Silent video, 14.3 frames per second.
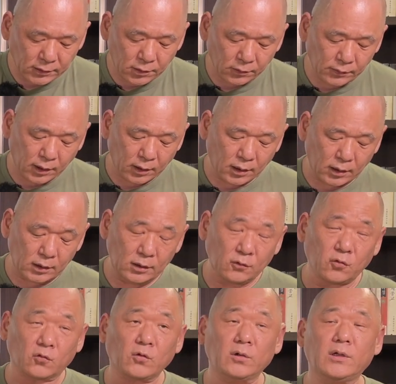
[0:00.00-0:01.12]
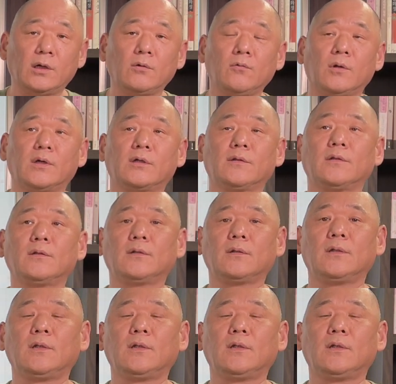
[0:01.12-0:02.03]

그런데 이 조선이라고 하는